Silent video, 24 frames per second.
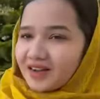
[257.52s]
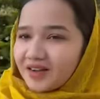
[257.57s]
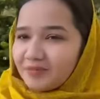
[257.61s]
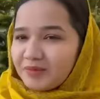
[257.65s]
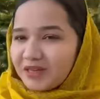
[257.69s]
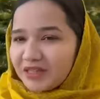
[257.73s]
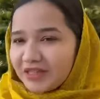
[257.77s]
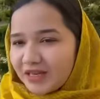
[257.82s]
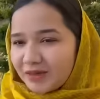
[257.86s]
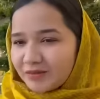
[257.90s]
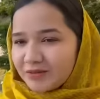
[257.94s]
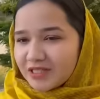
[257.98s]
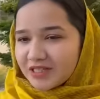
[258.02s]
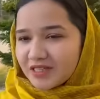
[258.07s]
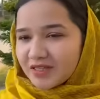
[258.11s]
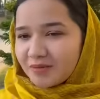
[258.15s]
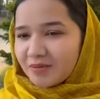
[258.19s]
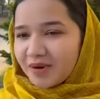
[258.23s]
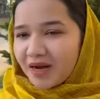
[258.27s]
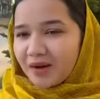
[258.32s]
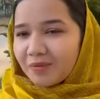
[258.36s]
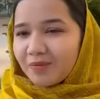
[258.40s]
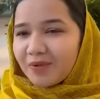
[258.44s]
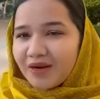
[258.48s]
मतलब जैसे
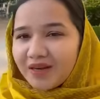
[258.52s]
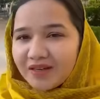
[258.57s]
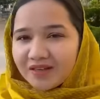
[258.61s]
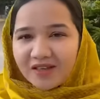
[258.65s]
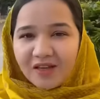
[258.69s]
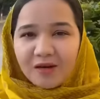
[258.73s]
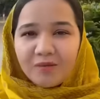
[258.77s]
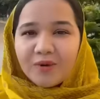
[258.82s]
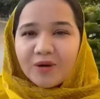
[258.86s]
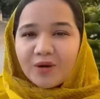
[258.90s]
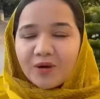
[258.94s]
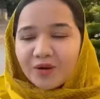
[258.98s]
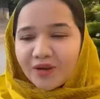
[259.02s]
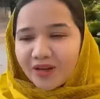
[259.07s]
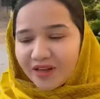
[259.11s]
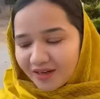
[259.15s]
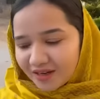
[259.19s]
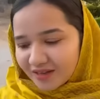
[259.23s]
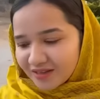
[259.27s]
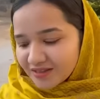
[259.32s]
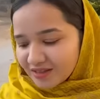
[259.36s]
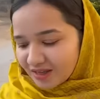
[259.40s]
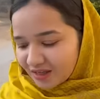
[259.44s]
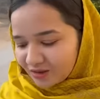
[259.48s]
बाबर दिल भरोगे
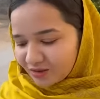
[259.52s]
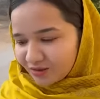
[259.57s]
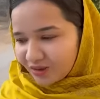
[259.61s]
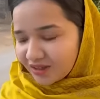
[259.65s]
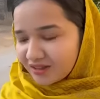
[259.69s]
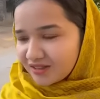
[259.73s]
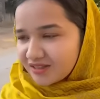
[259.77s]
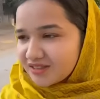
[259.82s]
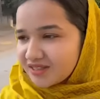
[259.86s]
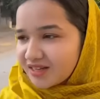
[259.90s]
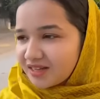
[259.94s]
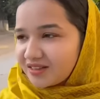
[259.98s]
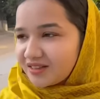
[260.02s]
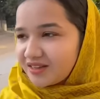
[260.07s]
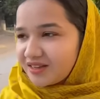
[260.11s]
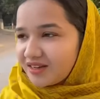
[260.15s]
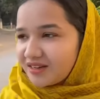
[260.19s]
इनके साथ तो आती जाती